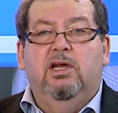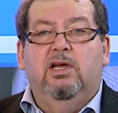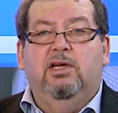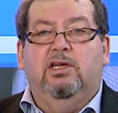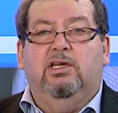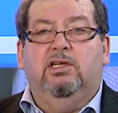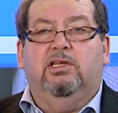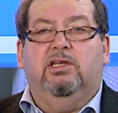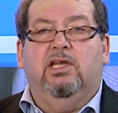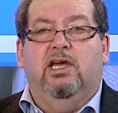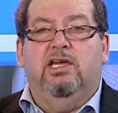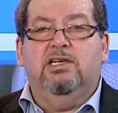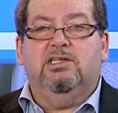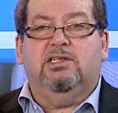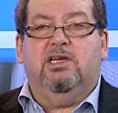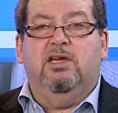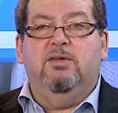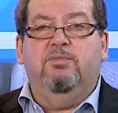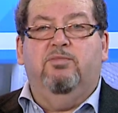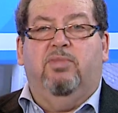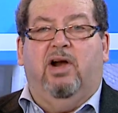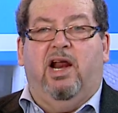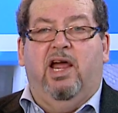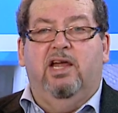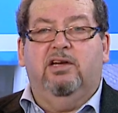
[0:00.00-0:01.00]
китайской
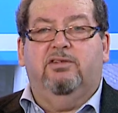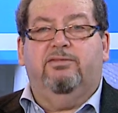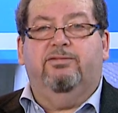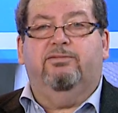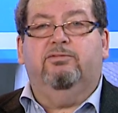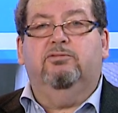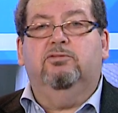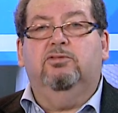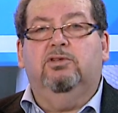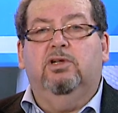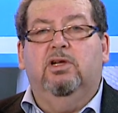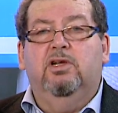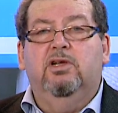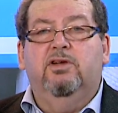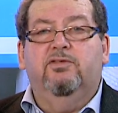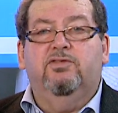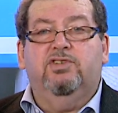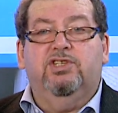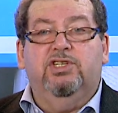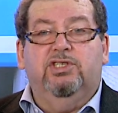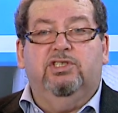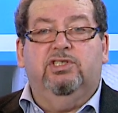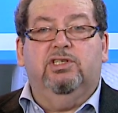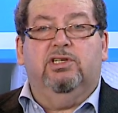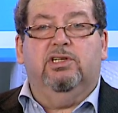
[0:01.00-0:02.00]
«Bright Food» в
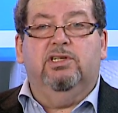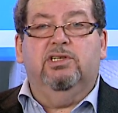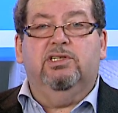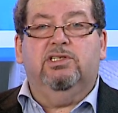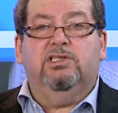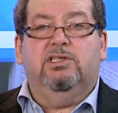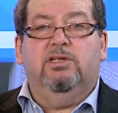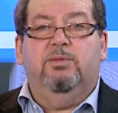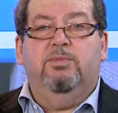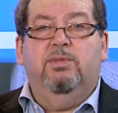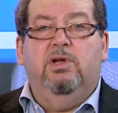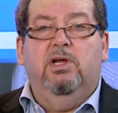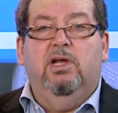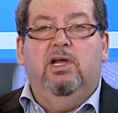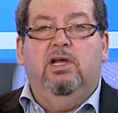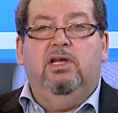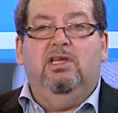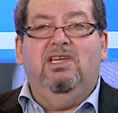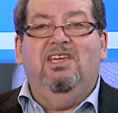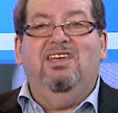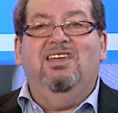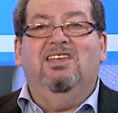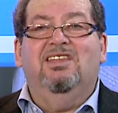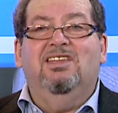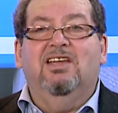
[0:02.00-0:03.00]
2014
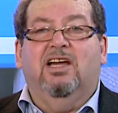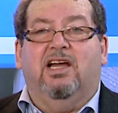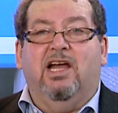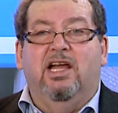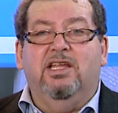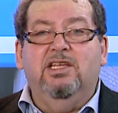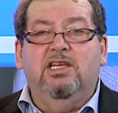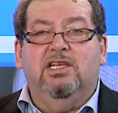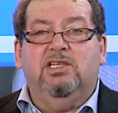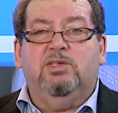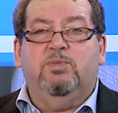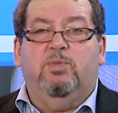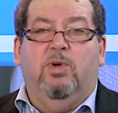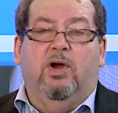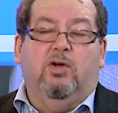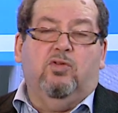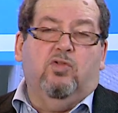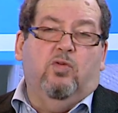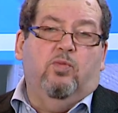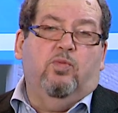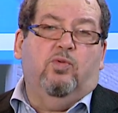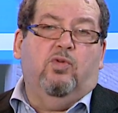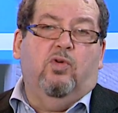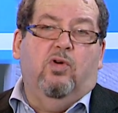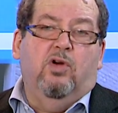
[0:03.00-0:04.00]
и, наконец,
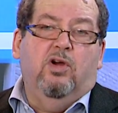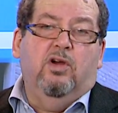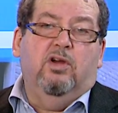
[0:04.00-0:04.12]
покупку